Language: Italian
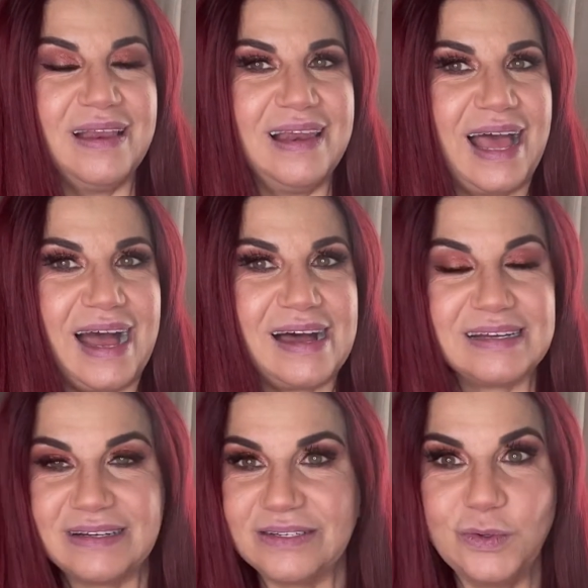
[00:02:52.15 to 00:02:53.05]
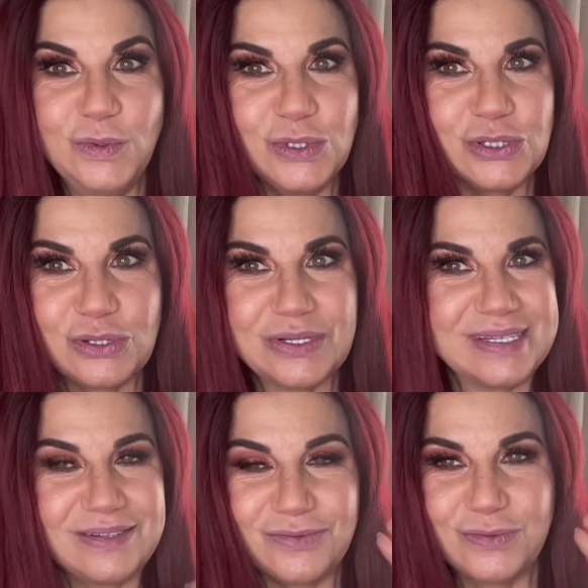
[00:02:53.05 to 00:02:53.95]
la uso
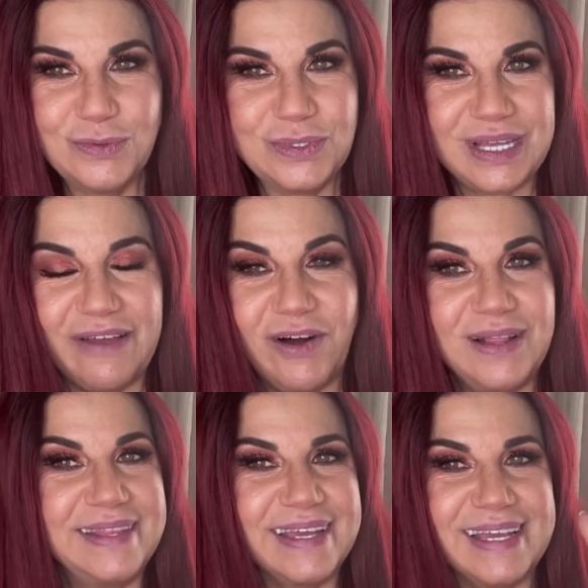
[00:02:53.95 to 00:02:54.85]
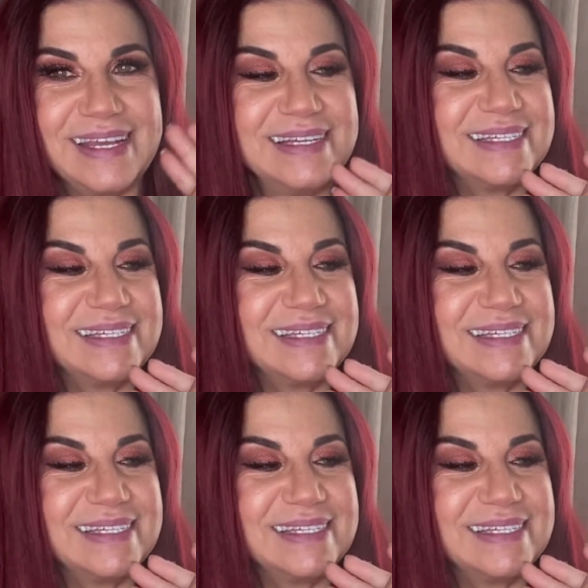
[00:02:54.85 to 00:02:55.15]
tutte le volte che